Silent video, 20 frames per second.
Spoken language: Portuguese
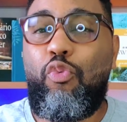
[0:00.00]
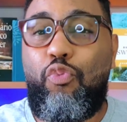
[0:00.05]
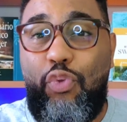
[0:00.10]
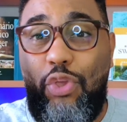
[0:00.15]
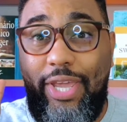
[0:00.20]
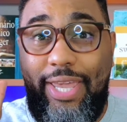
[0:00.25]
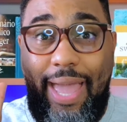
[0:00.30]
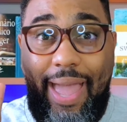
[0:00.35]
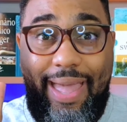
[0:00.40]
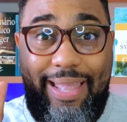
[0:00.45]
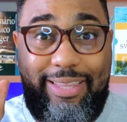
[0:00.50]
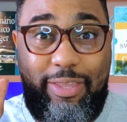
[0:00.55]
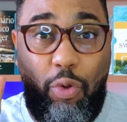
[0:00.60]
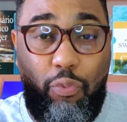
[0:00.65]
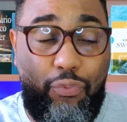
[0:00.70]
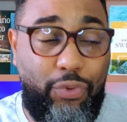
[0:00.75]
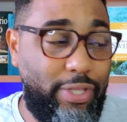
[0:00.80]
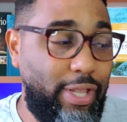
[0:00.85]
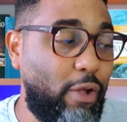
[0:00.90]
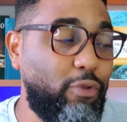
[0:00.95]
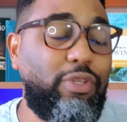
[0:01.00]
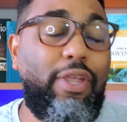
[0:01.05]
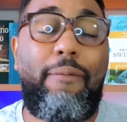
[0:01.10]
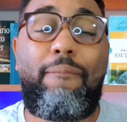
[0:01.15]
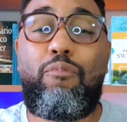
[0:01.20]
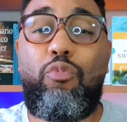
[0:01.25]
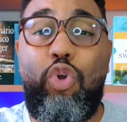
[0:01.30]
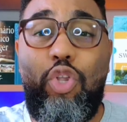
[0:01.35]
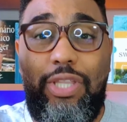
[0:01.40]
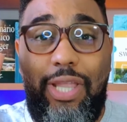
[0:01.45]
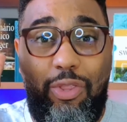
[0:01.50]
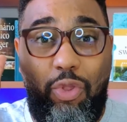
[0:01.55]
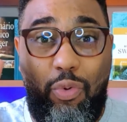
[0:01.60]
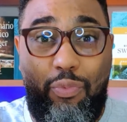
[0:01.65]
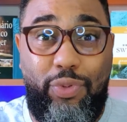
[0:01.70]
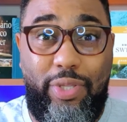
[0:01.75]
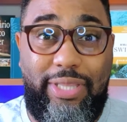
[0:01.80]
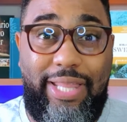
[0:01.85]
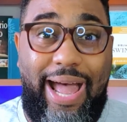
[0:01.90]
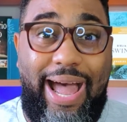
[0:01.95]
Fica aí até o final, tem muita
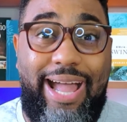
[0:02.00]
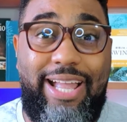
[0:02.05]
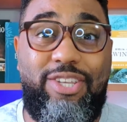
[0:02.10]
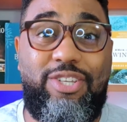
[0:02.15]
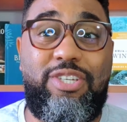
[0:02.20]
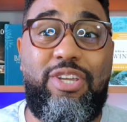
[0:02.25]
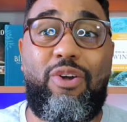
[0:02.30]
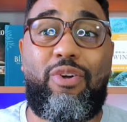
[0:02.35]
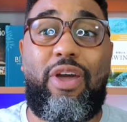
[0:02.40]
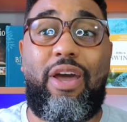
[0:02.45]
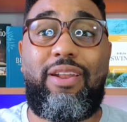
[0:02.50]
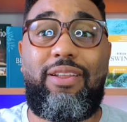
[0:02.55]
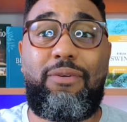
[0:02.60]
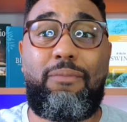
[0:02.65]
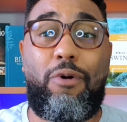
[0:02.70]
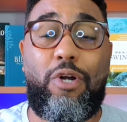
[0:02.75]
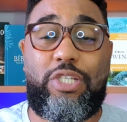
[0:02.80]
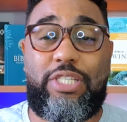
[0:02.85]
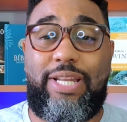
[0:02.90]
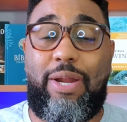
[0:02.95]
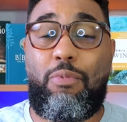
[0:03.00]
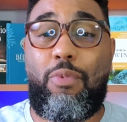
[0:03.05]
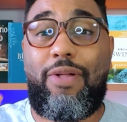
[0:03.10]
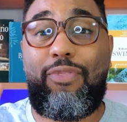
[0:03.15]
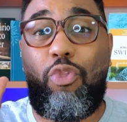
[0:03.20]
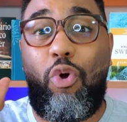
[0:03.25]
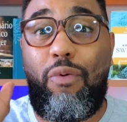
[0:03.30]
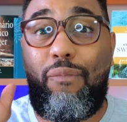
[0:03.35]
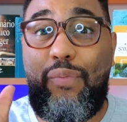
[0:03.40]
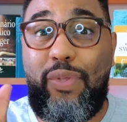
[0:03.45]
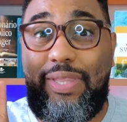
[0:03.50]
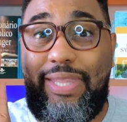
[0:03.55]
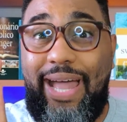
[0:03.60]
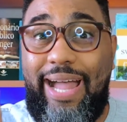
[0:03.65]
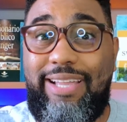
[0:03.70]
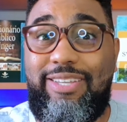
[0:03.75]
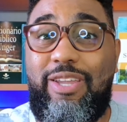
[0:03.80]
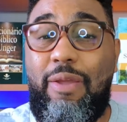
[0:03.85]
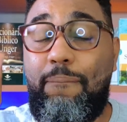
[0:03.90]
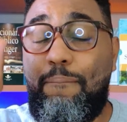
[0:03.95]
novidade e eu quero lhe mostrar uma
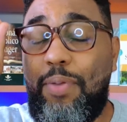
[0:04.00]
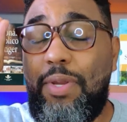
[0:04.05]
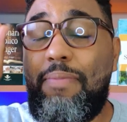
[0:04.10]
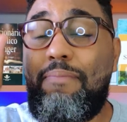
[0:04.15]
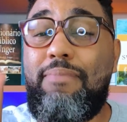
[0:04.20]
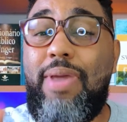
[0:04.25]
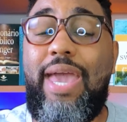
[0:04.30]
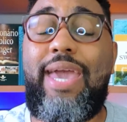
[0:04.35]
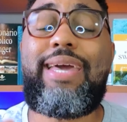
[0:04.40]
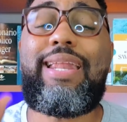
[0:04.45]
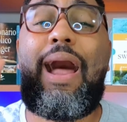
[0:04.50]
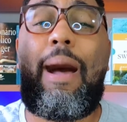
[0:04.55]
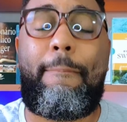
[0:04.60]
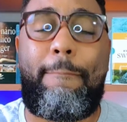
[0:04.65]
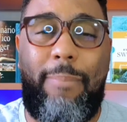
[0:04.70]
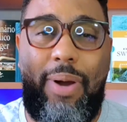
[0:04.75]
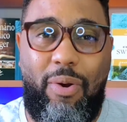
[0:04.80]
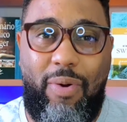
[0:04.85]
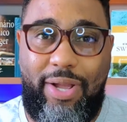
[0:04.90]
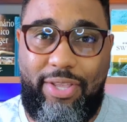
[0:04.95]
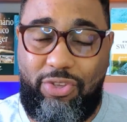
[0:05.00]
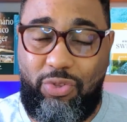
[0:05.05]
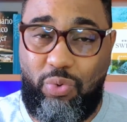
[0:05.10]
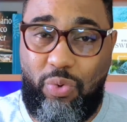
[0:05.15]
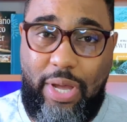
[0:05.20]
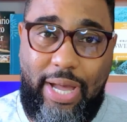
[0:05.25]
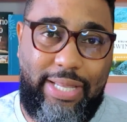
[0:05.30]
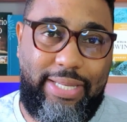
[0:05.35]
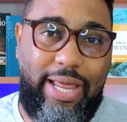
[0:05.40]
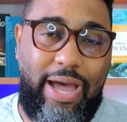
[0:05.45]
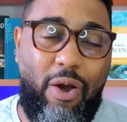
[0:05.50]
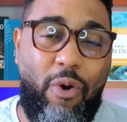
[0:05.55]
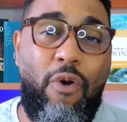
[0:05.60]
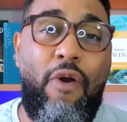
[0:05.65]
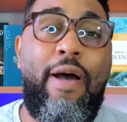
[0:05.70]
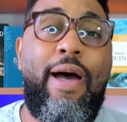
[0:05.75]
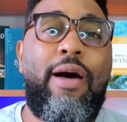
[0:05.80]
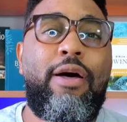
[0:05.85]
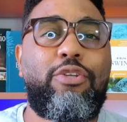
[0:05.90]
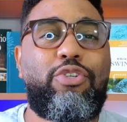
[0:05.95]
novidade em primeira mão aqui no canal.